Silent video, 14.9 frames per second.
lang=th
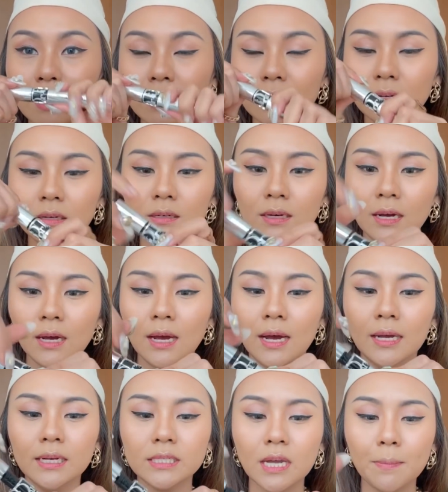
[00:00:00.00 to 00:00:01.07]
นิดนึงนะคะ อั
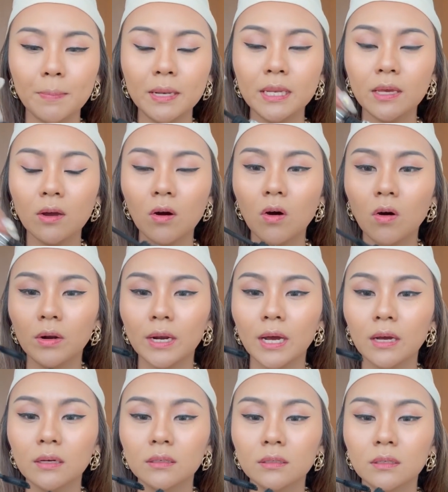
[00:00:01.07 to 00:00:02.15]
นนี้ใช้เป็นดีออ
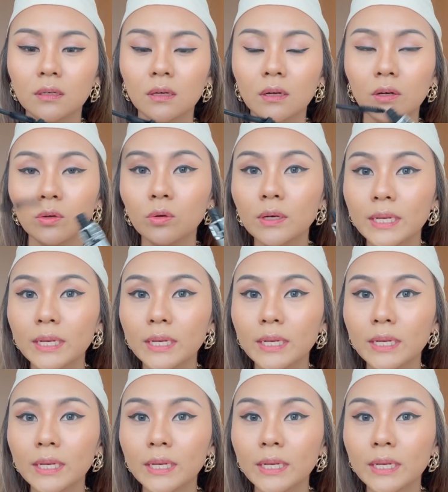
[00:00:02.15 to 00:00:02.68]
นะรุ่น